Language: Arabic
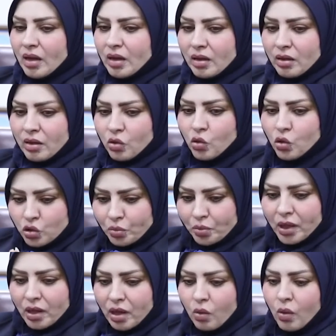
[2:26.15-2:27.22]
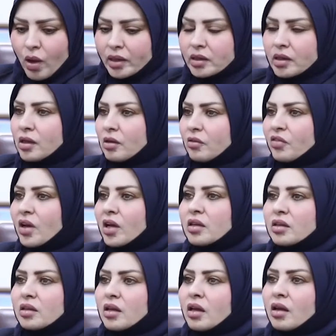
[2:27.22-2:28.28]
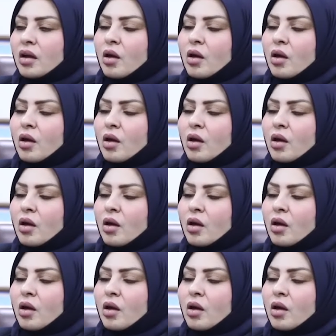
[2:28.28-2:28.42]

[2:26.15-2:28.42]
آه، كتب القوانين فإن